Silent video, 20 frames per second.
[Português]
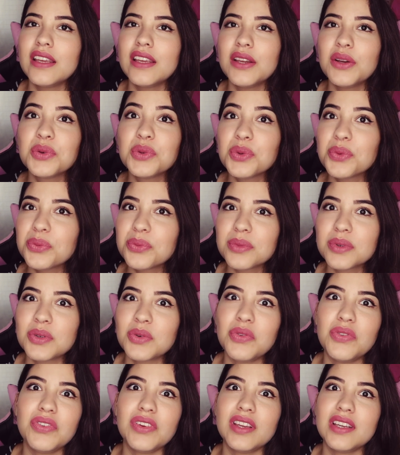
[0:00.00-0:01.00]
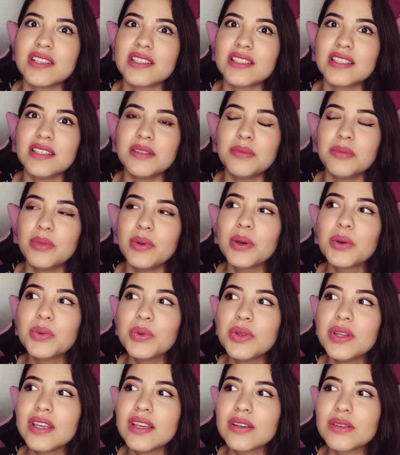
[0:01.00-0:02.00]
eu não, eu fiquei assim, meu
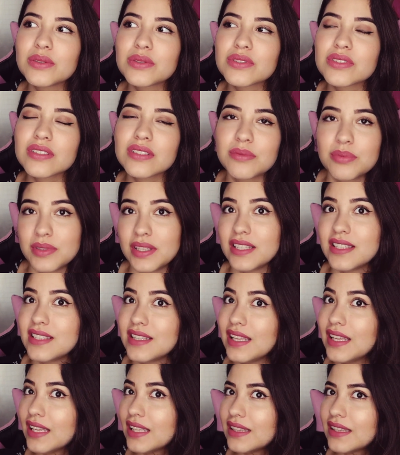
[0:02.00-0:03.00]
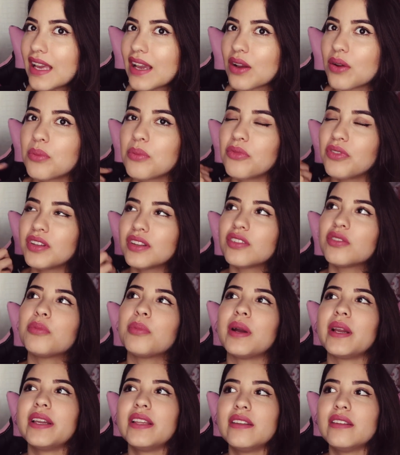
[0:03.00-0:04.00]
Deus. Pra vocês terem ideia como foi tão
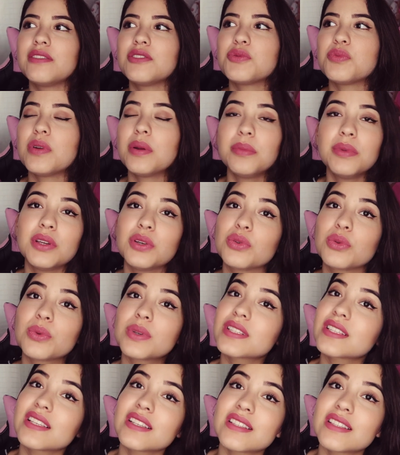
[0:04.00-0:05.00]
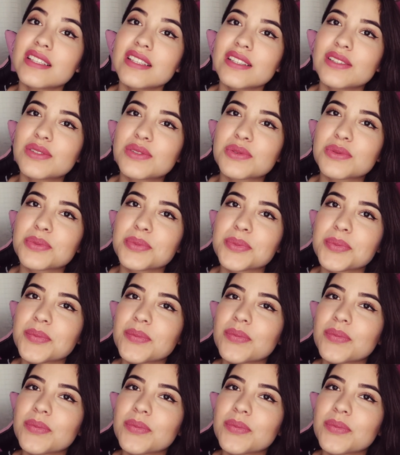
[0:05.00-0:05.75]
impactante pra mim que eu nunca esqueci isso.